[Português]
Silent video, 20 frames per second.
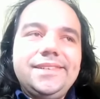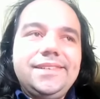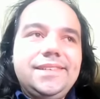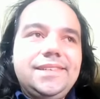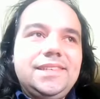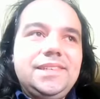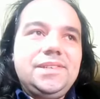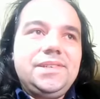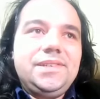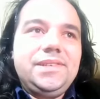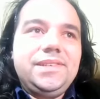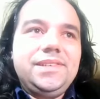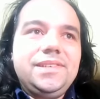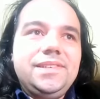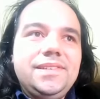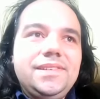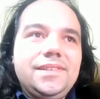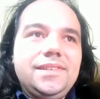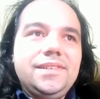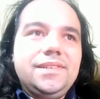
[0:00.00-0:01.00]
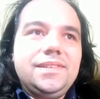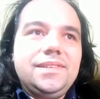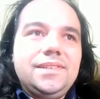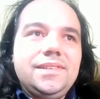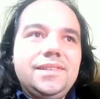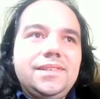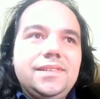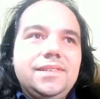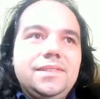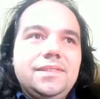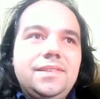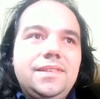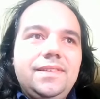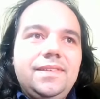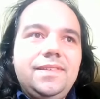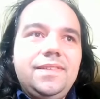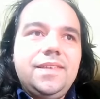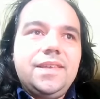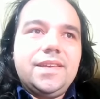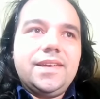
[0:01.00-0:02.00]
que
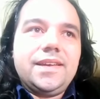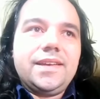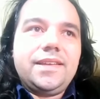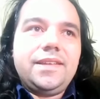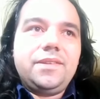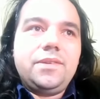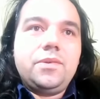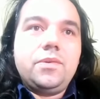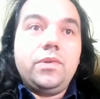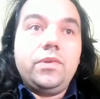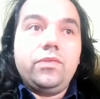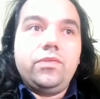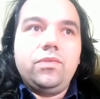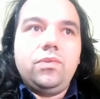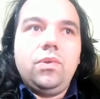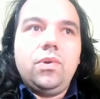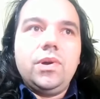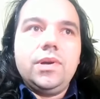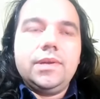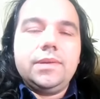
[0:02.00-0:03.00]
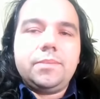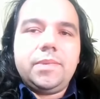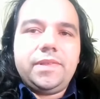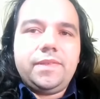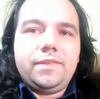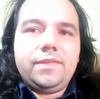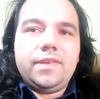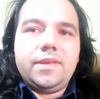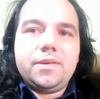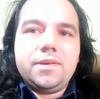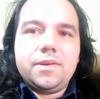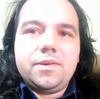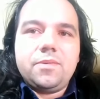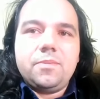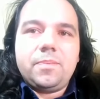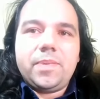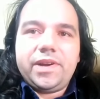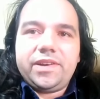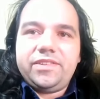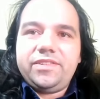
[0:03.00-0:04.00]
dizia que, que o slogan, mas isso é
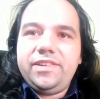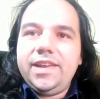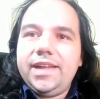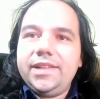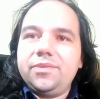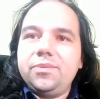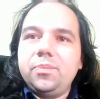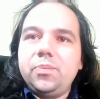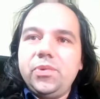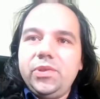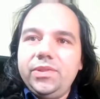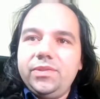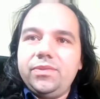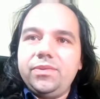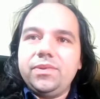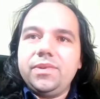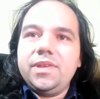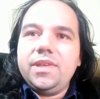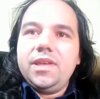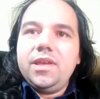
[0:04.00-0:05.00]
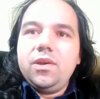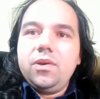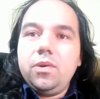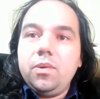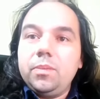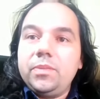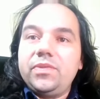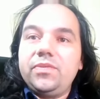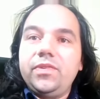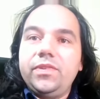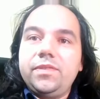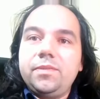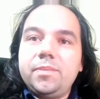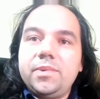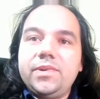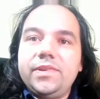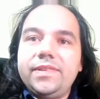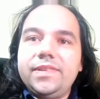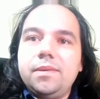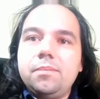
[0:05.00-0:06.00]
compartilhado muito, como se fosse uma
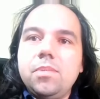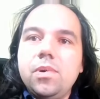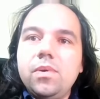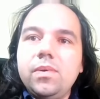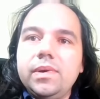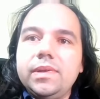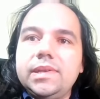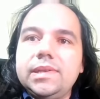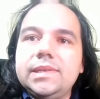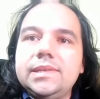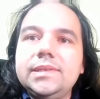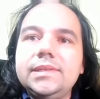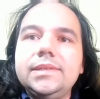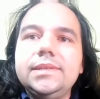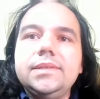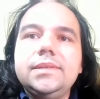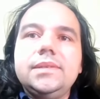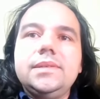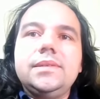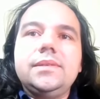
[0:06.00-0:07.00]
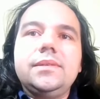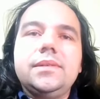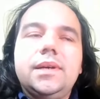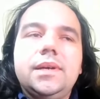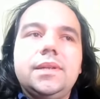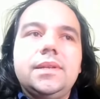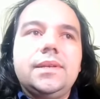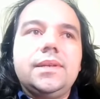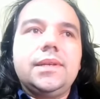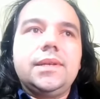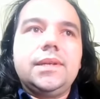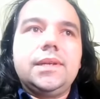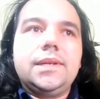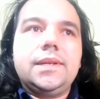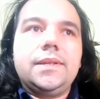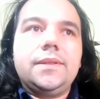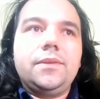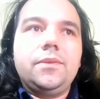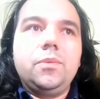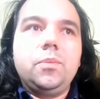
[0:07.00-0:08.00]
coisa boa, né? Ah,
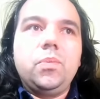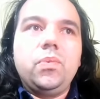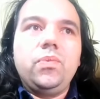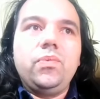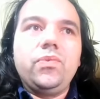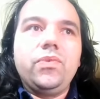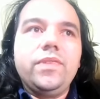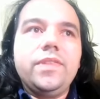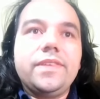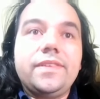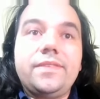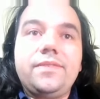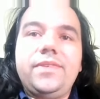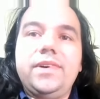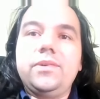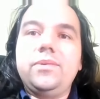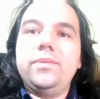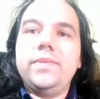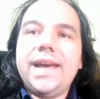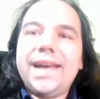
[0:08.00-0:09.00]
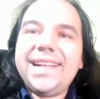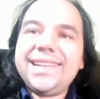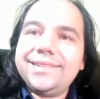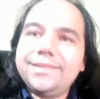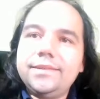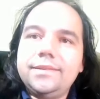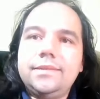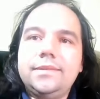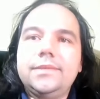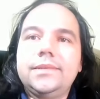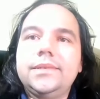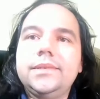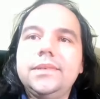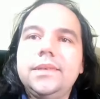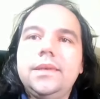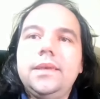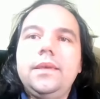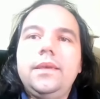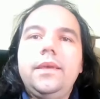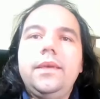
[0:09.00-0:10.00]
na, no mundo das faculdades, né?
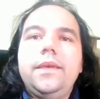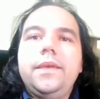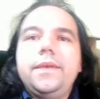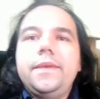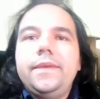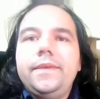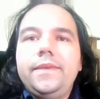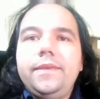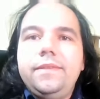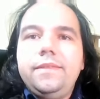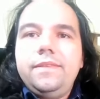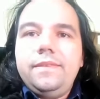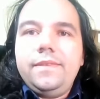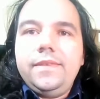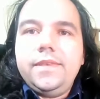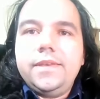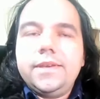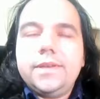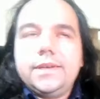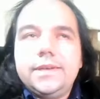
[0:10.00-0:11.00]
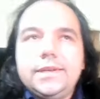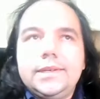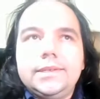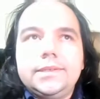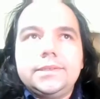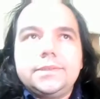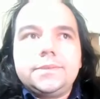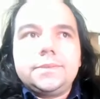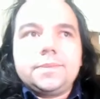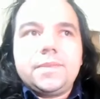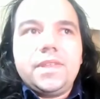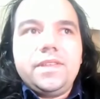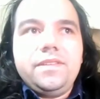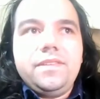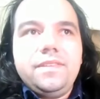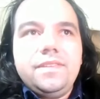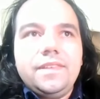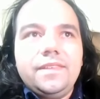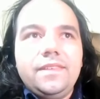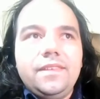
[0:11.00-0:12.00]
Que dizia, que
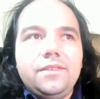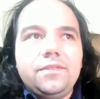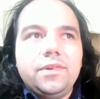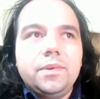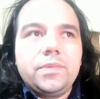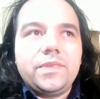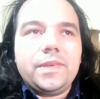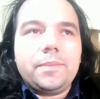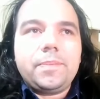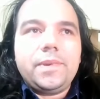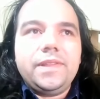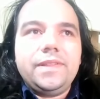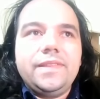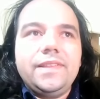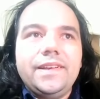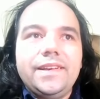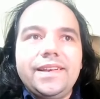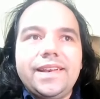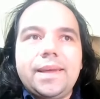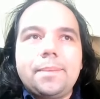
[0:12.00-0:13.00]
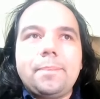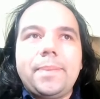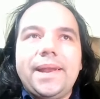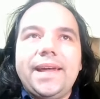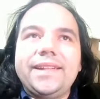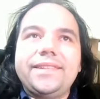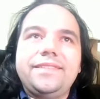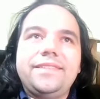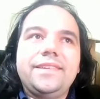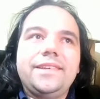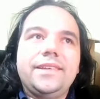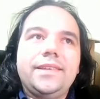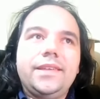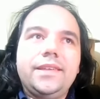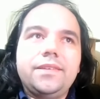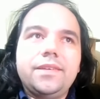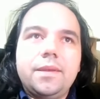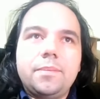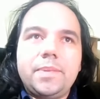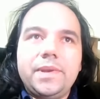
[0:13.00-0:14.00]
diz assim, vamos aprender na prática,
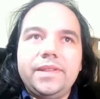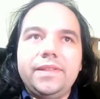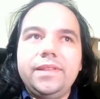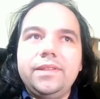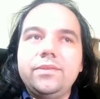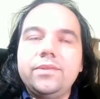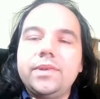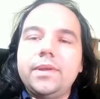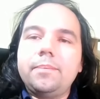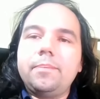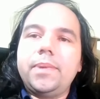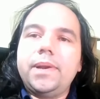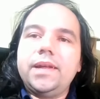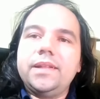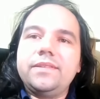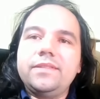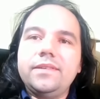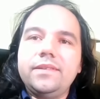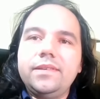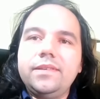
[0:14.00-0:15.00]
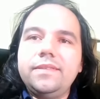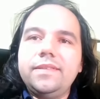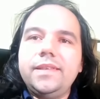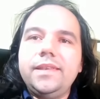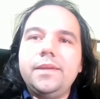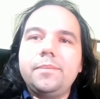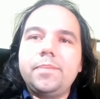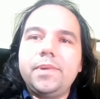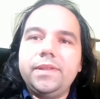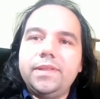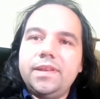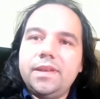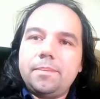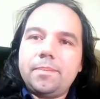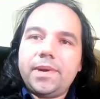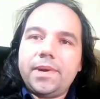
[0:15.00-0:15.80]
né? Aprendendo na prática. O que seria aprender na